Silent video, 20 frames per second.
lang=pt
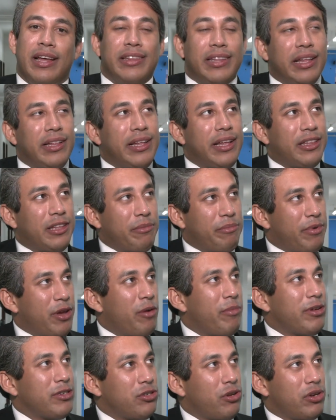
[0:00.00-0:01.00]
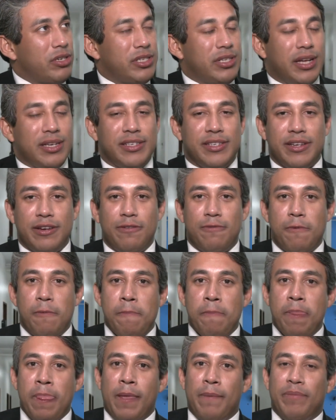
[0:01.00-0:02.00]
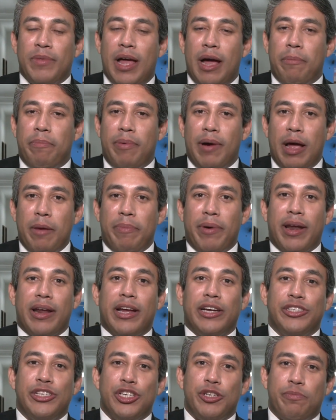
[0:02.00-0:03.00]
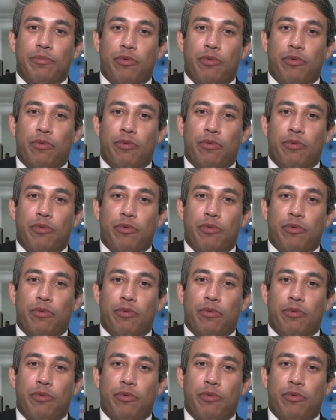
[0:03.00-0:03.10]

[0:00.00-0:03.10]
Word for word: atender também a é uma solicitação da APAI para que a gente